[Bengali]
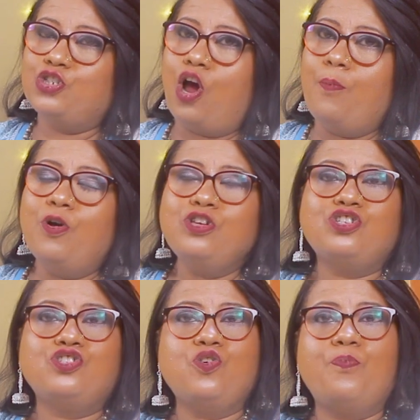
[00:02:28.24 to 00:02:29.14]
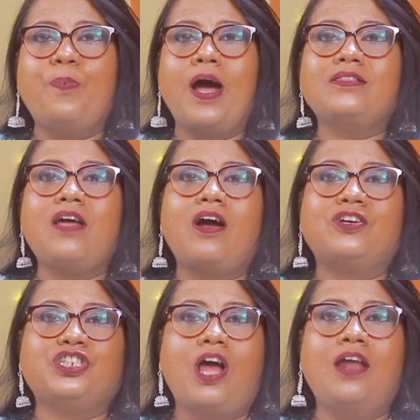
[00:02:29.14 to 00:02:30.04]
সমস্ত
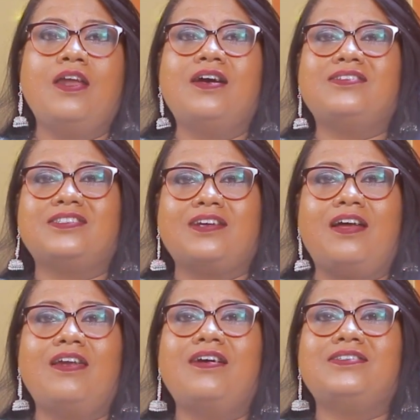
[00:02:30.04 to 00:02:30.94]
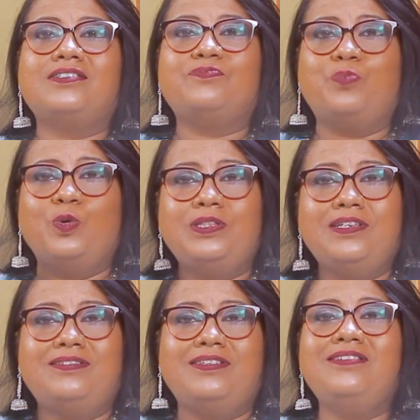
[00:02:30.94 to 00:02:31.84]
বাতাস আনাজ কানাচ
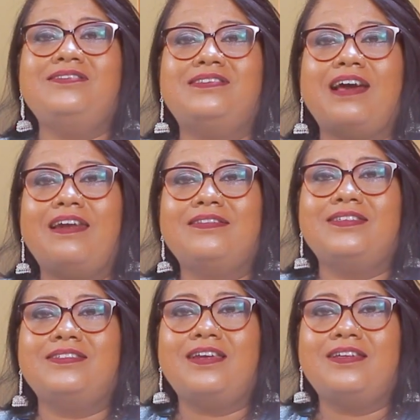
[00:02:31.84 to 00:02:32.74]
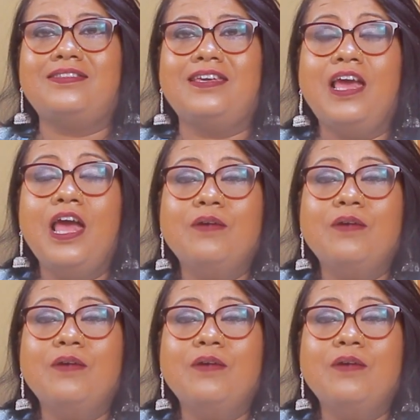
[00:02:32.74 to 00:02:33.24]
প্রতিদিন জ্বালাতে জ্বালাতে